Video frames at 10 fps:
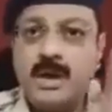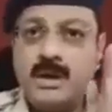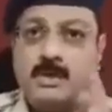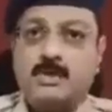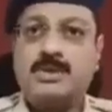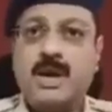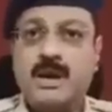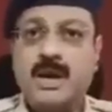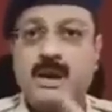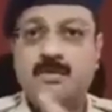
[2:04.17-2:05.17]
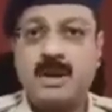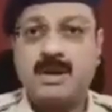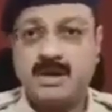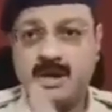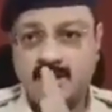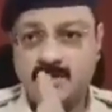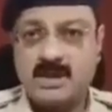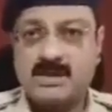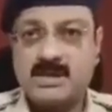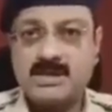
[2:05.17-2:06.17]
में कहीं भी रुक जाएगा अगर मान लीजिए एक
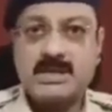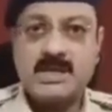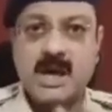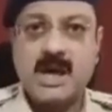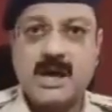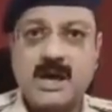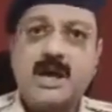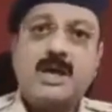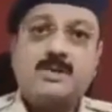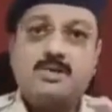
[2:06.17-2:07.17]
बैंक से चल दिया है